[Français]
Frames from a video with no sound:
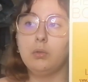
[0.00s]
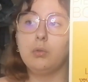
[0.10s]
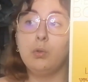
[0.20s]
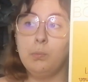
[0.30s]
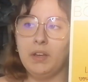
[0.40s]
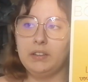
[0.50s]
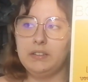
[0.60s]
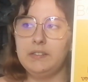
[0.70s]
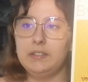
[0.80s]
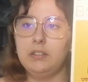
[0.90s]
Donc le père est
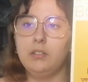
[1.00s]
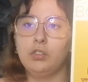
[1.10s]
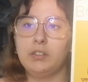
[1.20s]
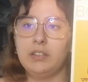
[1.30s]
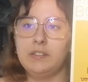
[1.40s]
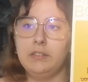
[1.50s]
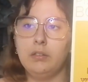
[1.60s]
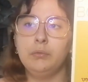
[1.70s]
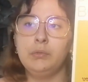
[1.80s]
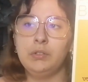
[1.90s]
décédé dans un
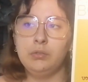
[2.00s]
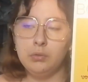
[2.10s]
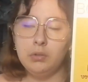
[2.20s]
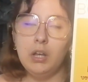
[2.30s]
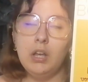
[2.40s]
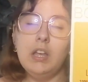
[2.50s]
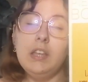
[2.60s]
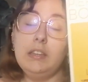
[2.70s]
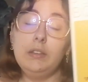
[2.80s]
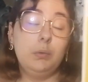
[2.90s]
accident de voiture
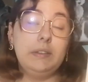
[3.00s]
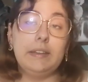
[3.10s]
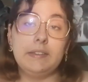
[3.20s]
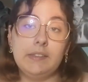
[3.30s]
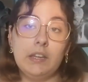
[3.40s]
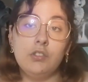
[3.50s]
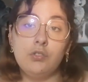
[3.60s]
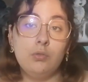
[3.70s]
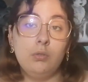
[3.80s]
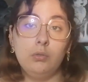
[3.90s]
et suite à ça,
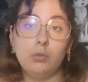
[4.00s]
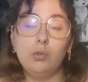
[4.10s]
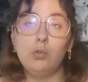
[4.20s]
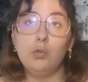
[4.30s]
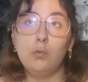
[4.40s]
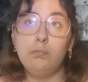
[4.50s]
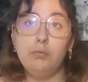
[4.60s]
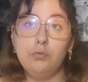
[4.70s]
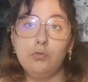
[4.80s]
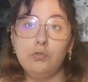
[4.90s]
Jules, donc le
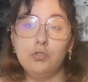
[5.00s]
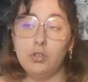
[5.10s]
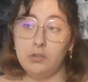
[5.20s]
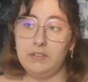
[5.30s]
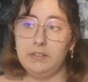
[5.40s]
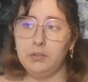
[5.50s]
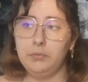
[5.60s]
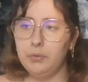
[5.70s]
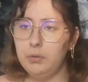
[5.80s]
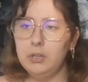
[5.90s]
plus jeune des
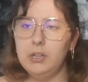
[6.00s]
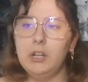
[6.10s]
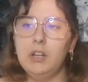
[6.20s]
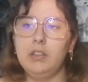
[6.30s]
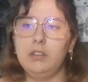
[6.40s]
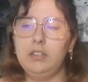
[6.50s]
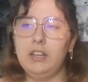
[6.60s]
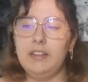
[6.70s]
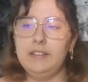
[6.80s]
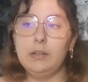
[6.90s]
enfants,
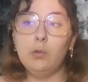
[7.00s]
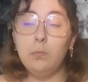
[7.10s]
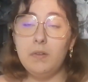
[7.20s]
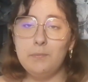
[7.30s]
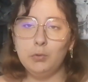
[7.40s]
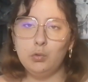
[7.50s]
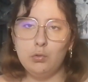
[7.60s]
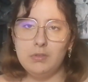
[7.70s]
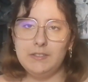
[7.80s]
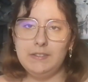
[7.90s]
il a été complètement
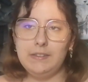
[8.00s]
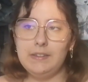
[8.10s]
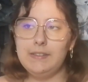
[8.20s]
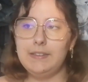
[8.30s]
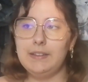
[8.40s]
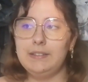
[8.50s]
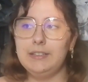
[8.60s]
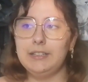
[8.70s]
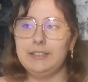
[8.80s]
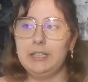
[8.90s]
traumatisé,
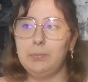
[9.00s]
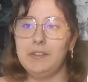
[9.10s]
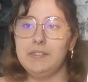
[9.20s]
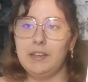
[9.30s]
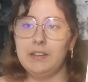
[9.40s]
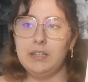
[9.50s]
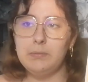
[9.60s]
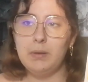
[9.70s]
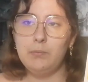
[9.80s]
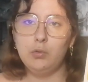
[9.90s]
c'est-à-dire qu'il est presque
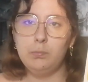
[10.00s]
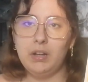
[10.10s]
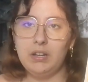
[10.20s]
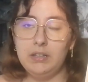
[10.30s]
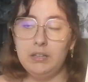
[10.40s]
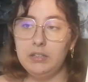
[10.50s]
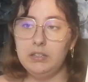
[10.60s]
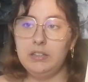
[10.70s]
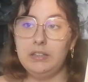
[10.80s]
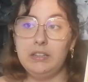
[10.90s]
incapable de parler
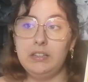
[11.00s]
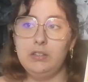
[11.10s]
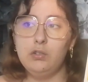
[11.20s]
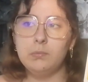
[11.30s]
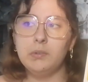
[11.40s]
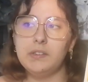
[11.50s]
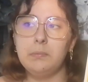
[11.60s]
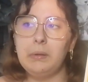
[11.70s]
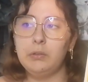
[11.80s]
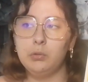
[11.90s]
et il commence
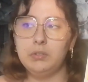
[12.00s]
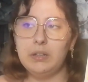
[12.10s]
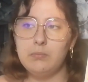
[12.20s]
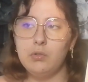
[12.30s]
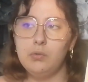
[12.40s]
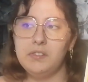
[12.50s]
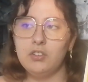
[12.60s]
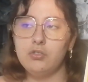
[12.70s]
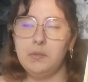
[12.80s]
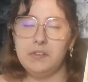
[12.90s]
à perdre totalement
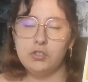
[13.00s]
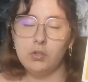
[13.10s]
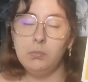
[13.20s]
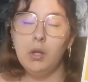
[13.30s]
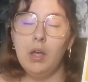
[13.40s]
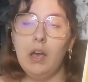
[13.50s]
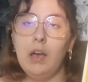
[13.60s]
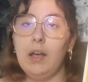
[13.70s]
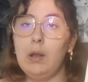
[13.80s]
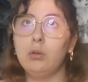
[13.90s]
l'usage de ses jambes
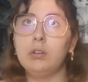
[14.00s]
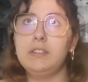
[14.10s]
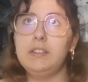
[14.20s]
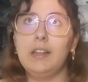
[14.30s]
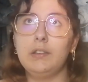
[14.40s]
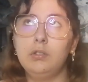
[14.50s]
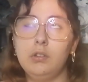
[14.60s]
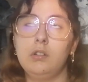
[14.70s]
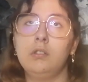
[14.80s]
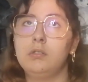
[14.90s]
alors qu'il
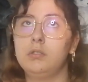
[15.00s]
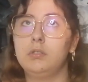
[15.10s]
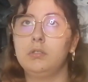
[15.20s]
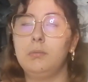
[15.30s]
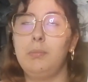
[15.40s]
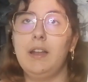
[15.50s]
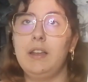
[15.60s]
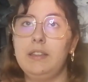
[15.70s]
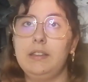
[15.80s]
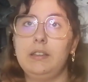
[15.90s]
adore euh, bah,
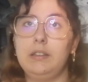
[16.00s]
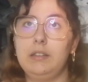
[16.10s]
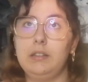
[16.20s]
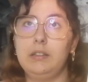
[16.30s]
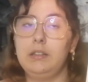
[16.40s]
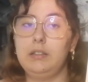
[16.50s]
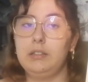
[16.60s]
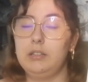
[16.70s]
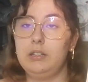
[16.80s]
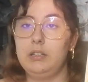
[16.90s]
les,
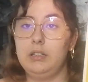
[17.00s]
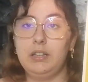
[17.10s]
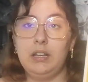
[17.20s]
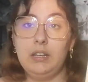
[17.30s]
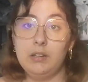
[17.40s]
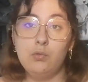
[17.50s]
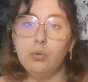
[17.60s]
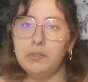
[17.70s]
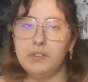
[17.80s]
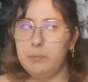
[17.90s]
les,
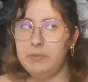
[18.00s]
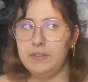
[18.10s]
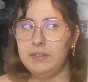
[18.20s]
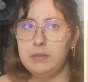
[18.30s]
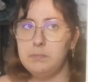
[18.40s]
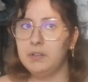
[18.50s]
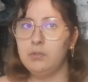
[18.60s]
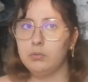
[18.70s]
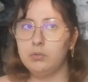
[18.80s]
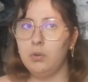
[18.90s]
courses à pied, il
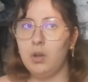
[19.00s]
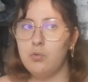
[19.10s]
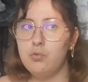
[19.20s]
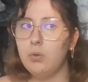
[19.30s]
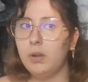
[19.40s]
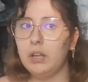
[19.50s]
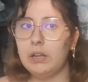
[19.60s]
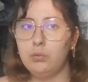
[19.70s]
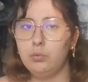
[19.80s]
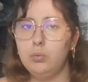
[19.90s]
passe son temps à
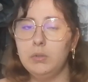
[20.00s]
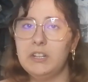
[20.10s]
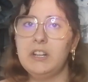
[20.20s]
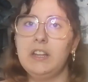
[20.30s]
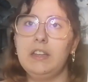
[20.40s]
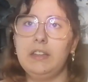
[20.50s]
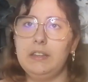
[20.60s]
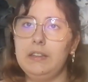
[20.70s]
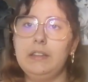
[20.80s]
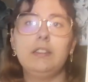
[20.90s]
courir et tout.
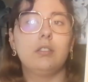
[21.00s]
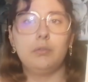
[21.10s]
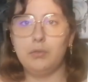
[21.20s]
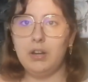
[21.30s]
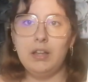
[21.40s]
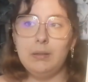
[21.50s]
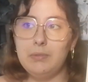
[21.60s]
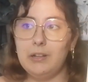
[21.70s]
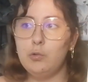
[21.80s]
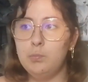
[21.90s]
Et sauf que là,
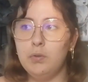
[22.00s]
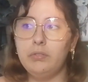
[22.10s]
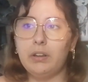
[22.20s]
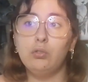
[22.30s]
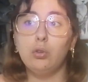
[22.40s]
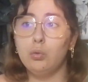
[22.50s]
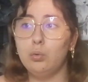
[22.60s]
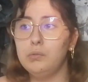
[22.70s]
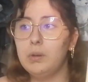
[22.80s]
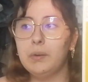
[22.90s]
bah, le pauvre, il se
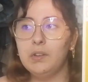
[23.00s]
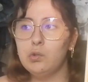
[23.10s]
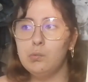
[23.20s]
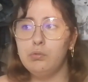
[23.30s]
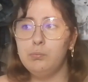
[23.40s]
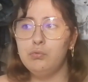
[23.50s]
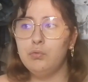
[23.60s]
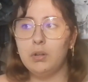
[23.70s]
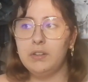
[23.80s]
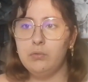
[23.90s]
retrouve à presque plus
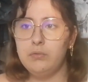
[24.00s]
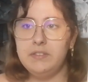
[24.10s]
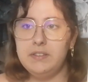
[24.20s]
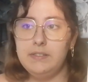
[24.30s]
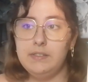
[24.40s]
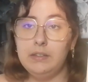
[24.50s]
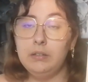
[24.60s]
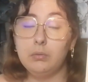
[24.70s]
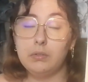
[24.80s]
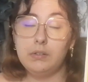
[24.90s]
pouvoir les
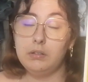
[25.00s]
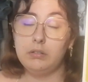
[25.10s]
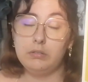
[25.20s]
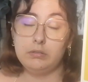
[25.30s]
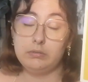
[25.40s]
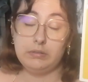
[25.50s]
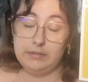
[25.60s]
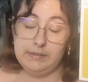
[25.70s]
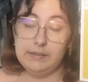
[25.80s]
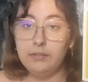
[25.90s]
utiliser, donc euh,
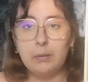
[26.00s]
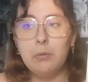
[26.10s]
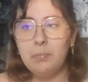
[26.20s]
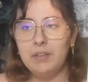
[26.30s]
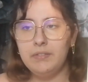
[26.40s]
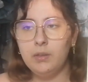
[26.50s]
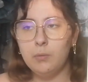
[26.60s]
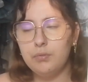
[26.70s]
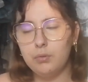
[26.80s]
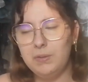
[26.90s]
c'est vraiment pas
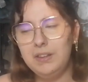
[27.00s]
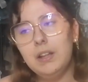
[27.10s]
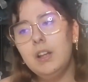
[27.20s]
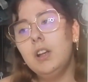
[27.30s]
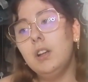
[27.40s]
évident pour lui.